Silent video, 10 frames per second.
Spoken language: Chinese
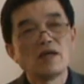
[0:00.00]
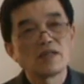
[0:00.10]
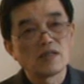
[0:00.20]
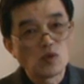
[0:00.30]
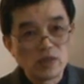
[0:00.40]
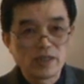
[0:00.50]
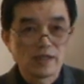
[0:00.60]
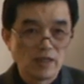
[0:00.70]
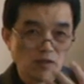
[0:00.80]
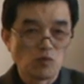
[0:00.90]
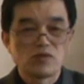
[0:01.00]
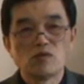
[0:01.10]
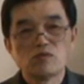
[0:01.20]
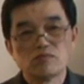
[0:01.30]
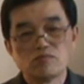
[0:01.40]
这个对象的一种称
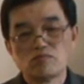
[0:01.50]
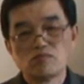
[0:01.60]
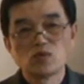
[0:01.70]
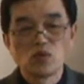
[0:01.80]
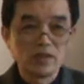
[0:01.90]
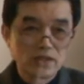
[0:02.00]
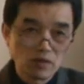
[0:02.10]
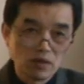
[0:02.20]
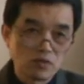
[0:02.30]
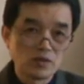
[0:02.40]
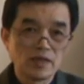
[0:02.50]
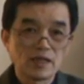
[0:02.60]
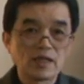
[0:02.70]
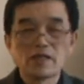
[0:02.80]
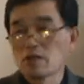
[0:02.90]
呼，所以才会出现
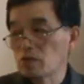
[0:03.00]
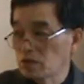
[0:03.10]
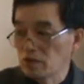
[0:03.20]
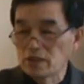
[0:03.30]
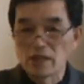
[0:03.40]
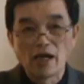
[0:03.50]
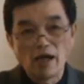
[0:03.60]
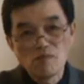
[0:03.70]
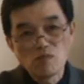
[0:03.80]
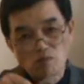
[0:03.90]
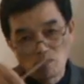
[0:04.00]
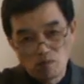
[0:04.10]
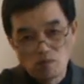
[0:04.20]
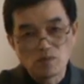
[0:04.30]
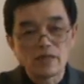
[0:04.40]
大家都是以这个 M
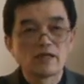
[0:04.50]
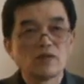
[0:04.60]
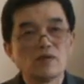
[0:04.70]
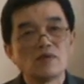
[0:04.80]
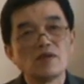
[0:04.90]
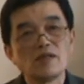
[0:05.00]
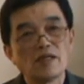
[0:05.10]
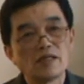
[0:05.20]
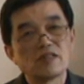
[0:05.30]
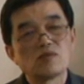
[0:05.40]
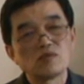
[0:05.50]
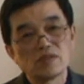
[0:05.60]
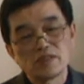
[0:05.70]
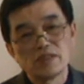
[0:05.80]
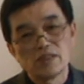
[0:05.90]
打头来称呼
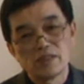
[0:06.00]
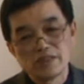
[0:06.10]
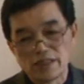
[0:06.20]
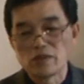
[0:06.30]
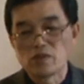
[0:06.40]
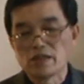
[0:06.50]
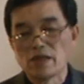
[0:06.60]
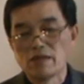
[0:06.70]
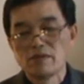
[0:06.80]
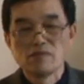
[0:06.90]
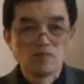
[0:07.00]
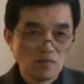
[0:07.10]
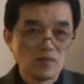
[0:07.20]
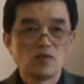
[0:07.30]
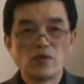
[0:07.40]
自己的信仰对象，
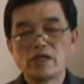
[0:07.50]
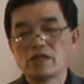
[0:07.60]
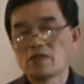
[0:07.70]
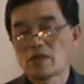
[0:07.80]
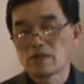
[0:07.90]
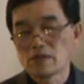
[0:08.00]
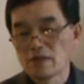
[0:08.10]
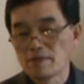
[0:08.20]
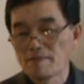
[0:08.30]
原因就在这里。